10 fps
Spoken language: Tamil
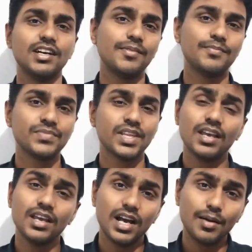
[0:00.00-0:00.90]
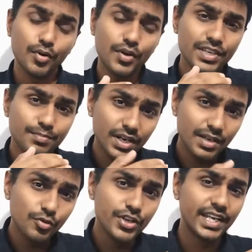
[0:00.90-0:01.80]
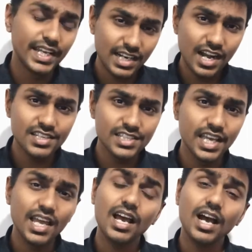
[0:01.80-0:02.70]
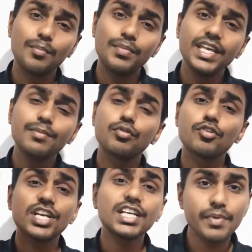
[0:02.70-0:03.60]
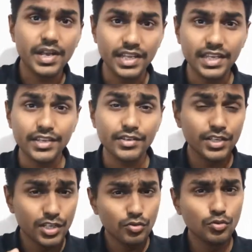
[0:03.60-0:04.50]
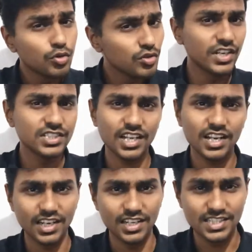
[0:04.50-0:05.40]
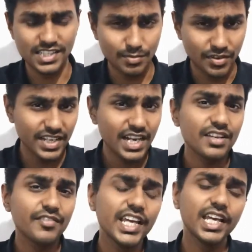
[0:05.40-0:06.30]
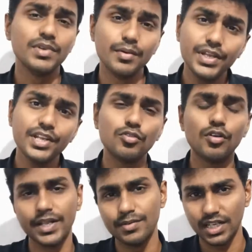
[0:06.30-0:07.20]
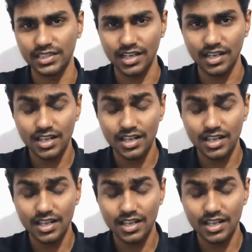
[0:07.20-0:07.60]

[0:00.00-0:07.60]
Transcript: தான் அப்போது இப்போ நம்மளுடைய டெக்னாலஜியை அப்படியே ப்ரொஜெக்ட் பண்ணி இன்னும் நூறு வருஷங்கள் கழித்து நம்ம விளையாடுற வீடியோ கேம் எப்படி இருக்கும் அப்படின்னு பார்த்தா